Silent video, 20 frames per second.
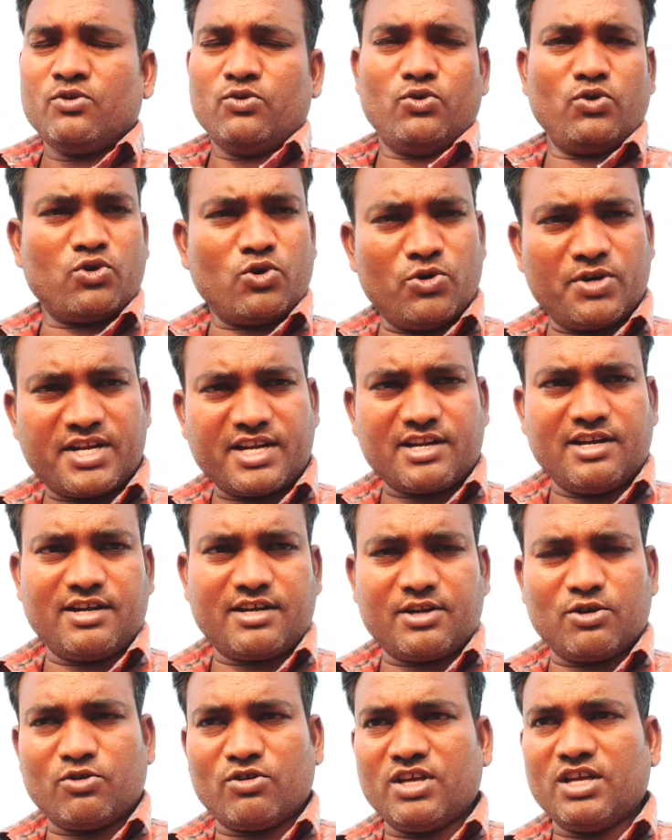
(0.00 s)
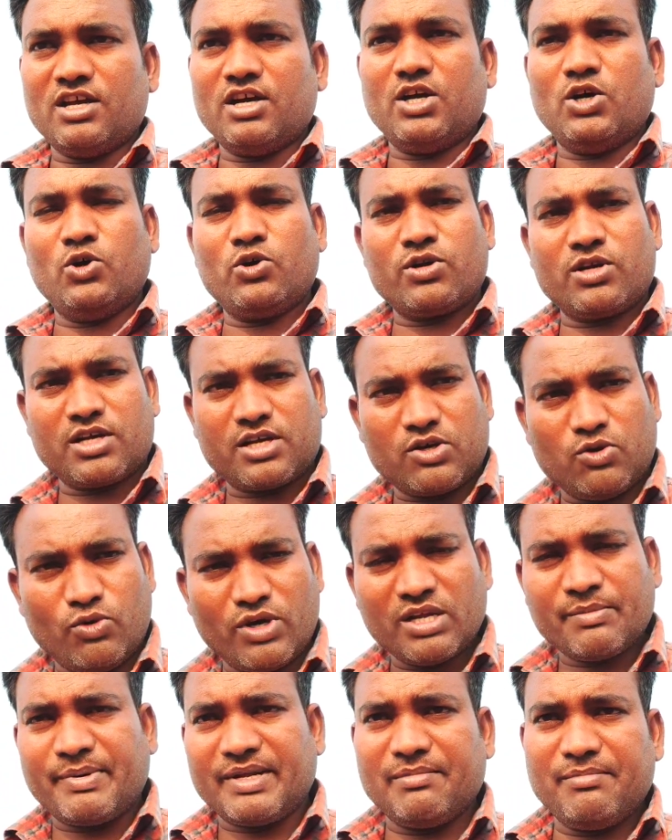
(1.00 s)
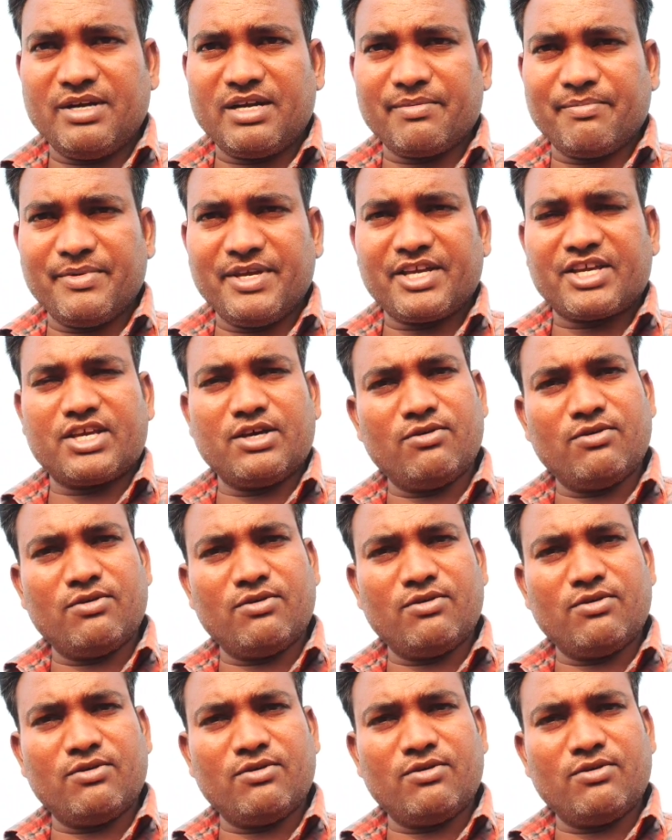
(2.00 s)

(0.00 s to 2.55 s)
वो कॉन्ट्रैक्ट लेटर हो गया और वर्क परमिट में